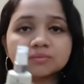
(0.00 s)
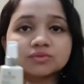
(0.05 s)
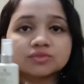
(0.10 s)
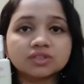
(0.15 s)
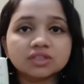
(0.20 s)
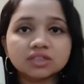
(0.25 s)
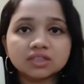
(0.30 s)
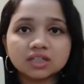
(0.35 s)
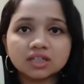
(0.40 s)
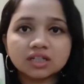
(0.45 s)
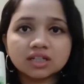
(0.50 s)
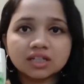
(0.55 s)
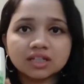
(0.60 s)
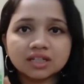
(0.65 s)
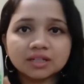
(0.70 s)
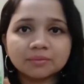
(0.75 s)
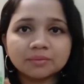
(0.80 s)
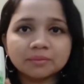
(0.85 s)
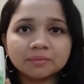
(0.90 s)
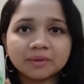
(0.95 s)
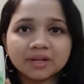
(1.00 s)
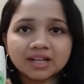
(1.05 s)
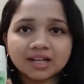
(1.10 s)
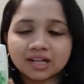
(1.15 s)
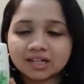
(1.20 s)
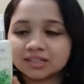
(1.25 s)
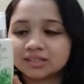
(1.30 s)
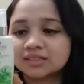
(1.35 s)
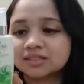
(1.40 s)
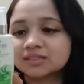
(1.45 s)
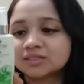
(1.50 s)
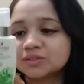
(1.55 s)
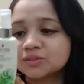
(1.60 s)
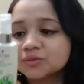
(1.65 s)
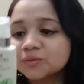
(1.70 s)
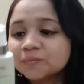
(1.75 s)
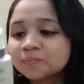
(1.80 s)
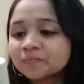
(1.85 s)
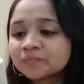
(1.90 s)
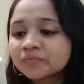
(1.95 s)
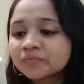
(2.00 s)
मुझे ये कहीं भी मैं कैरी करती हूँ